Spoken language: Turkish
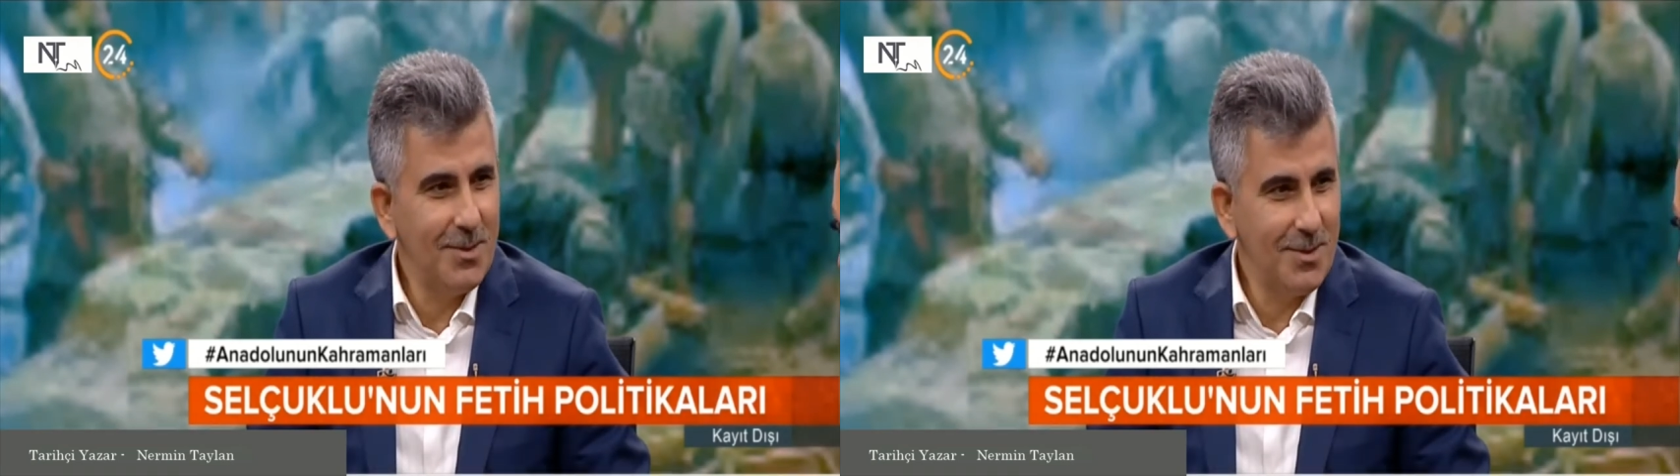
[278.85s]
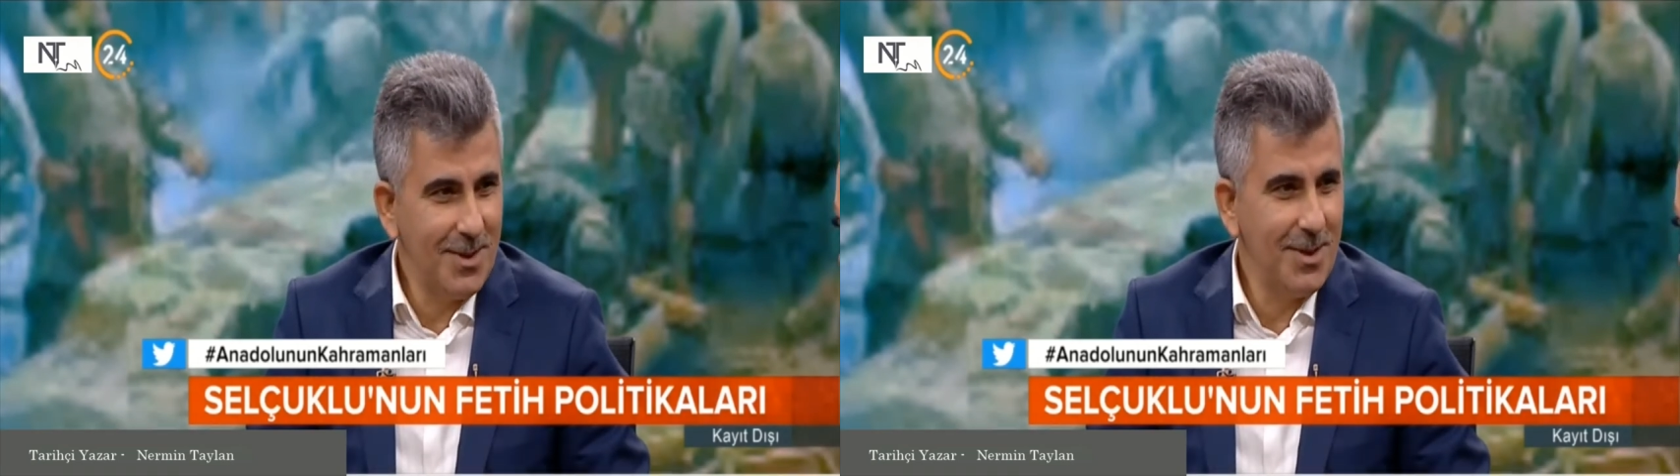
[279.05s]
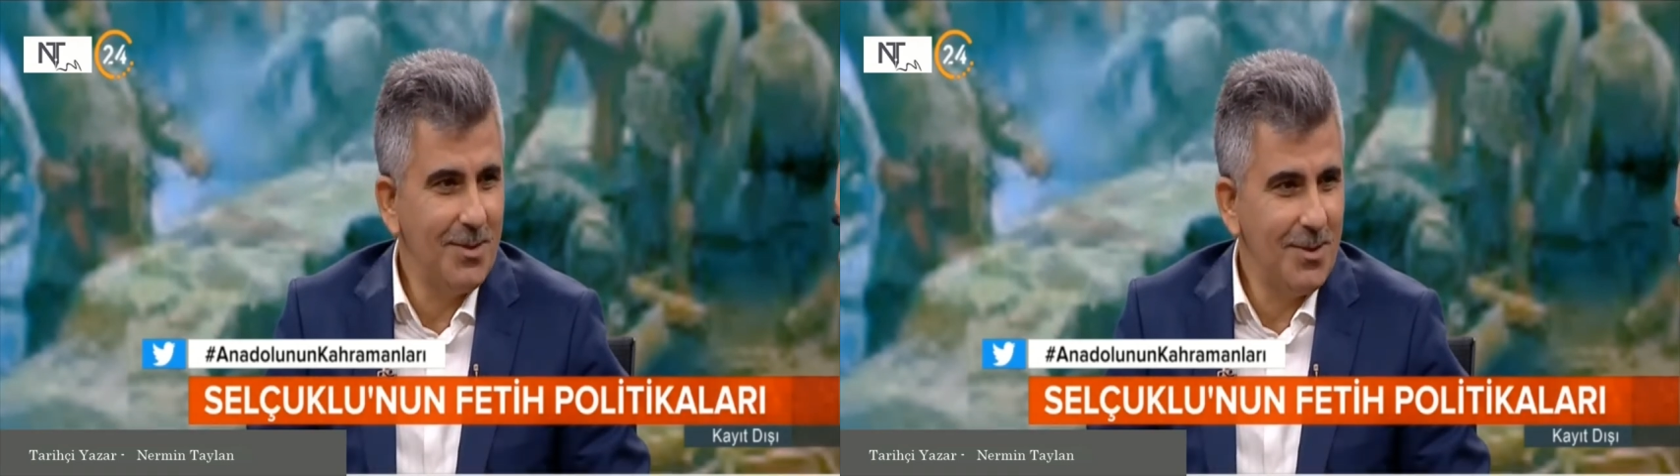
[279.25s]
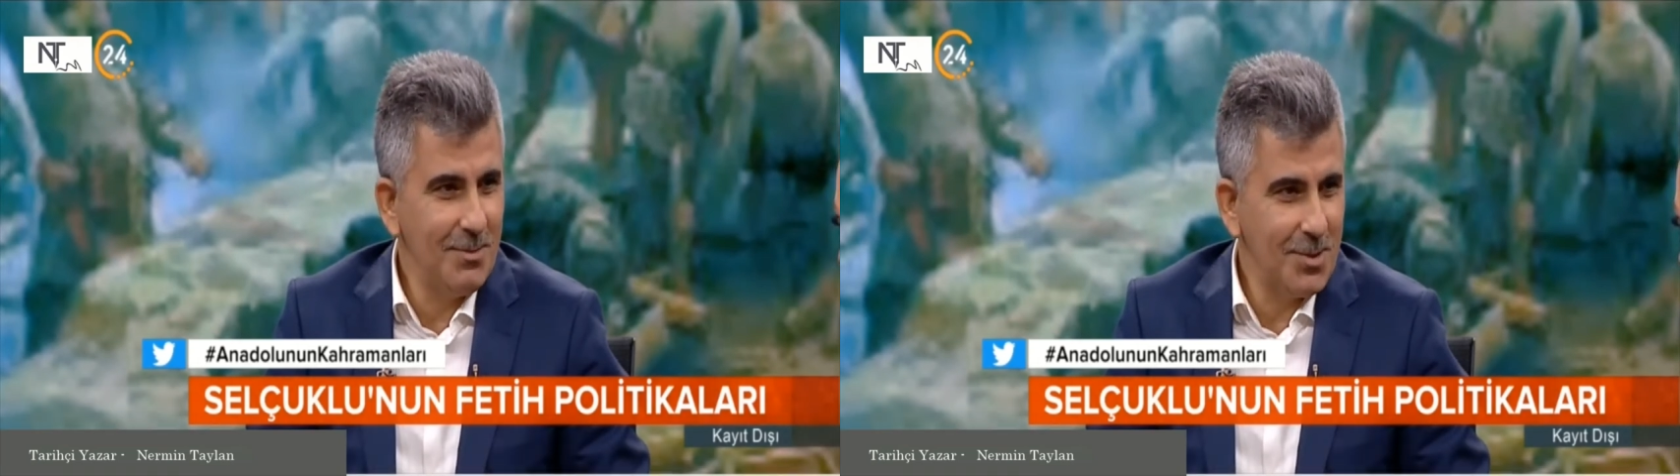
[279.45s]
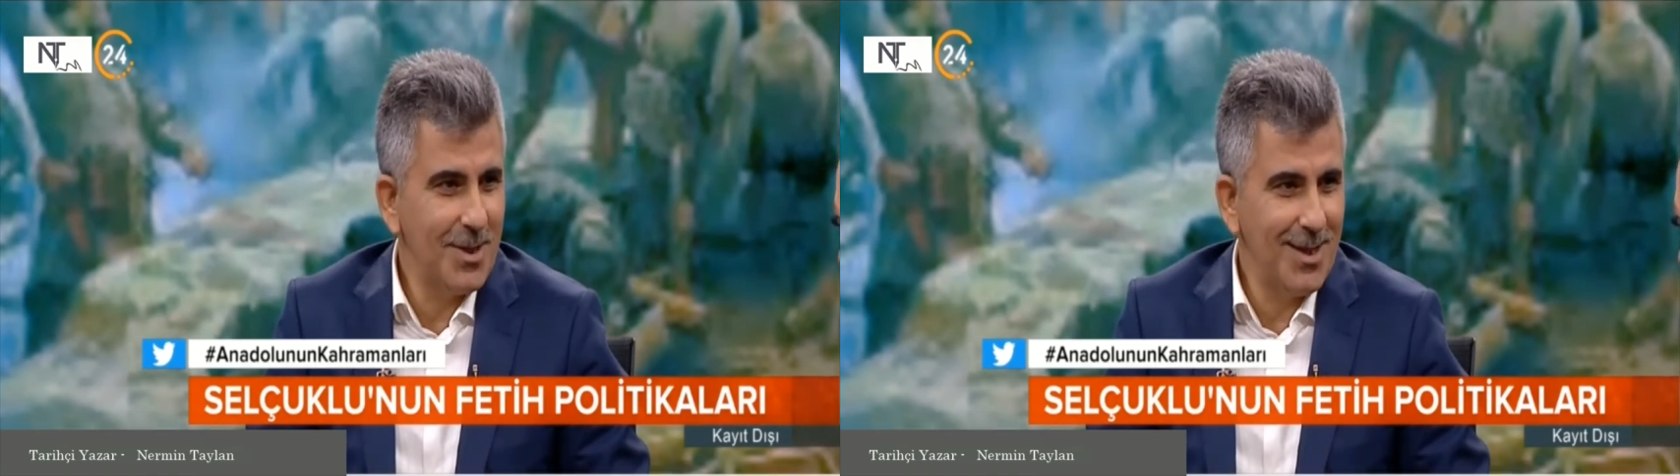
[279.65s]
noktayı
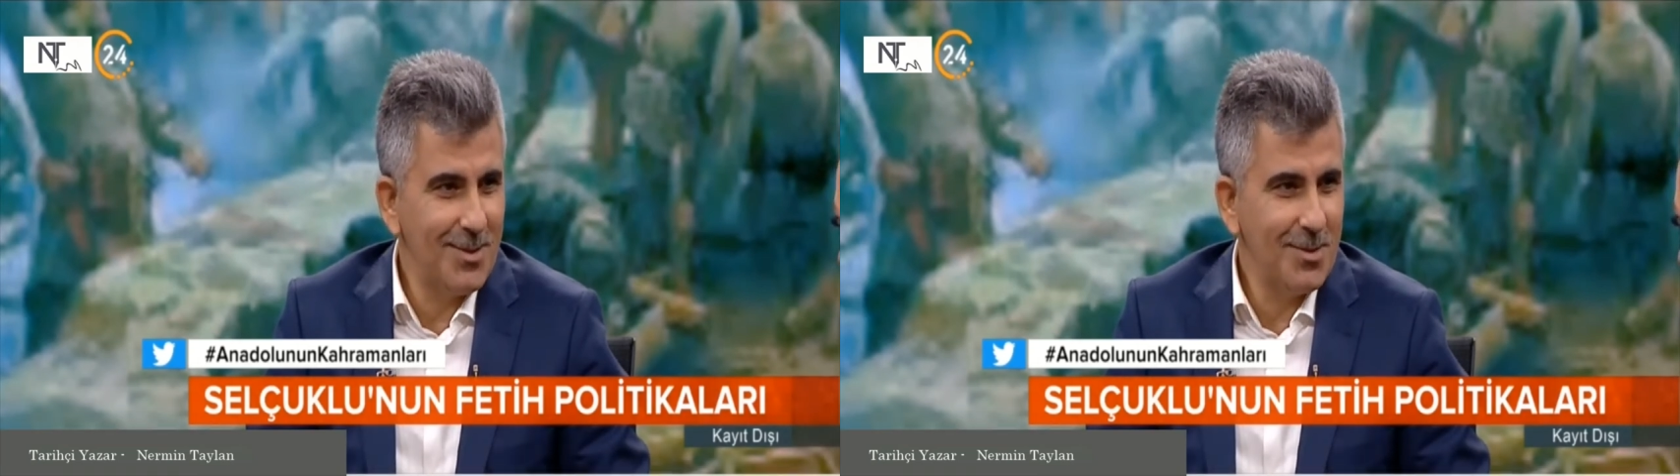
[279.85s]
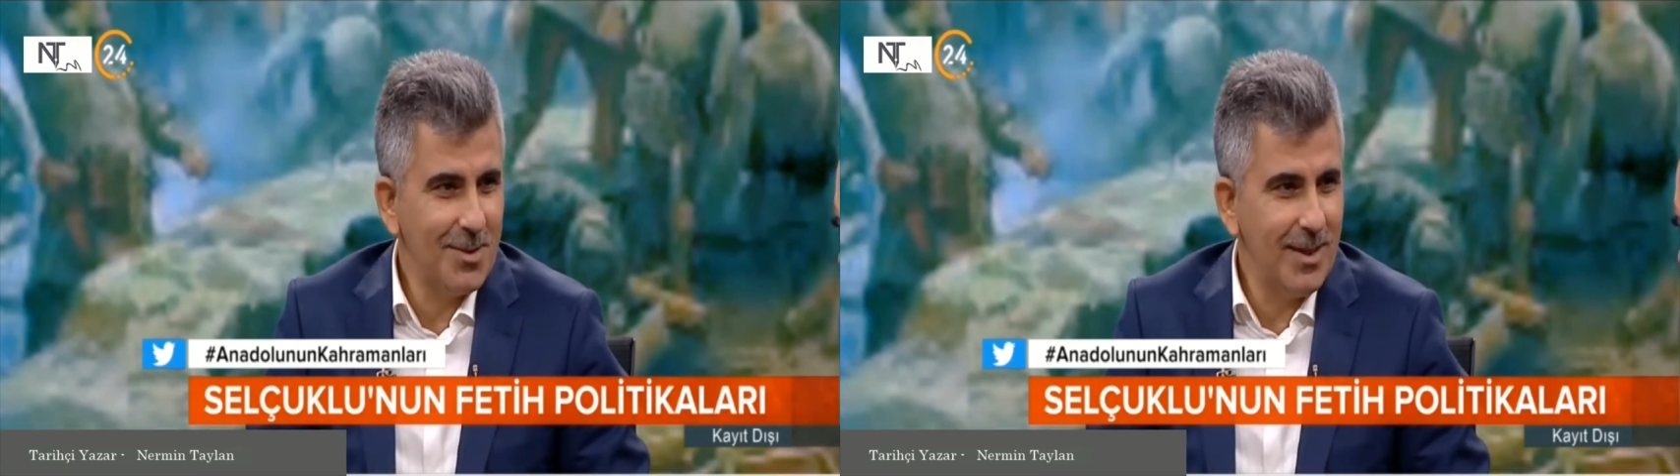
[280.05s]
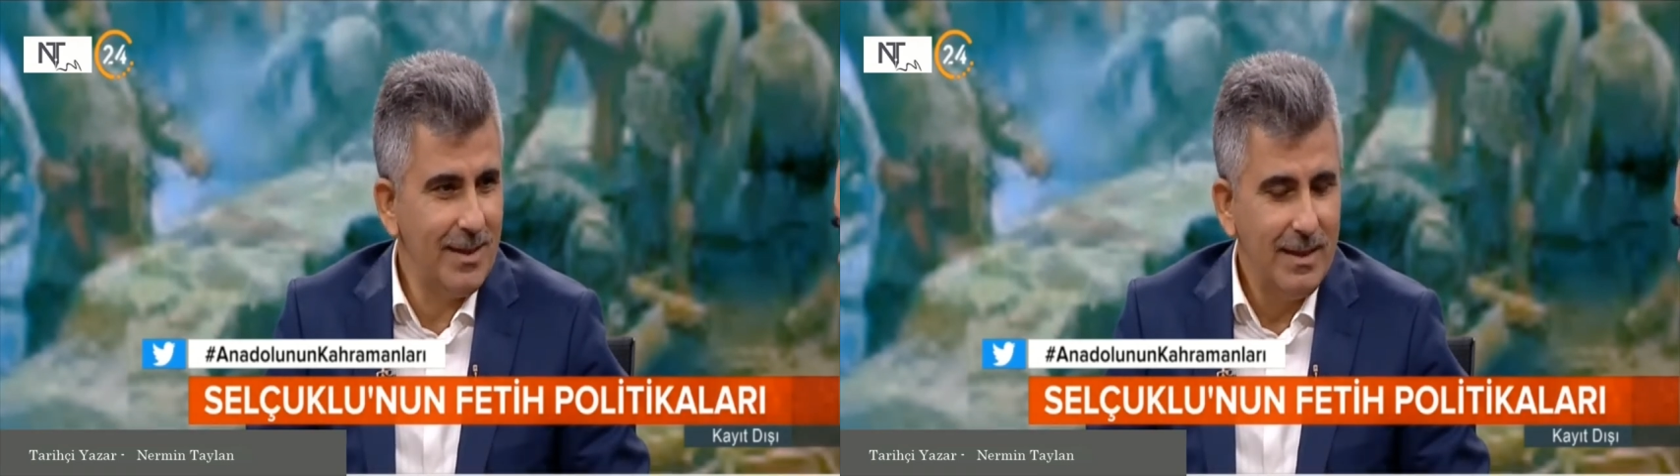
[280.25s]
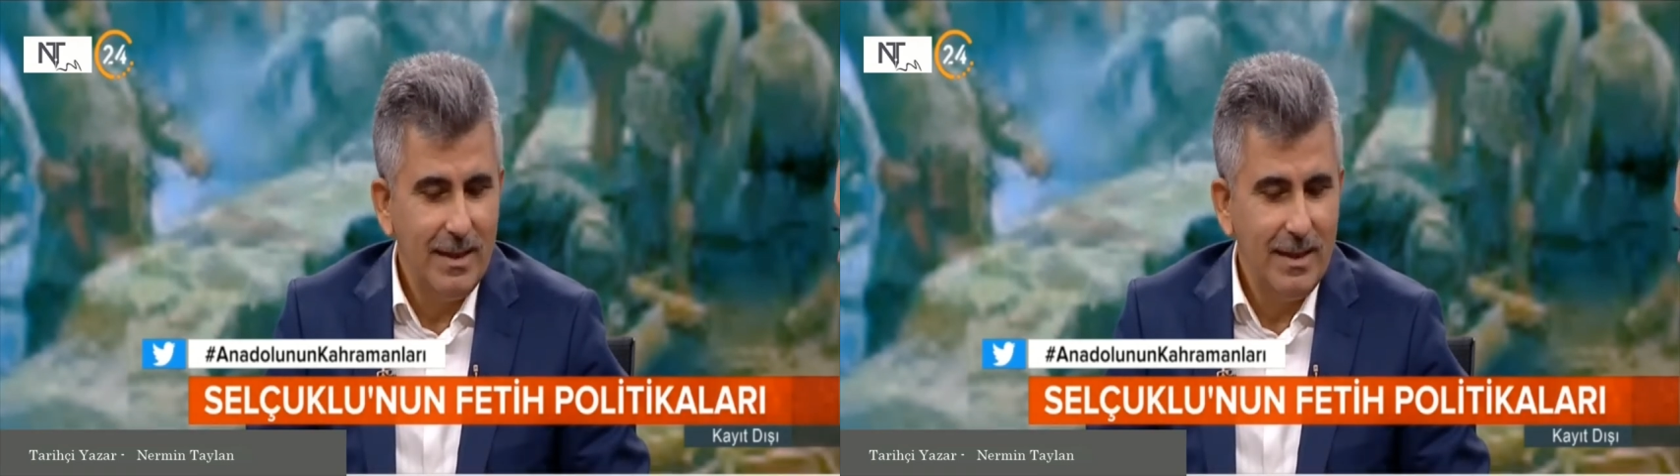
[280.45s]
koymuş Selçuklar.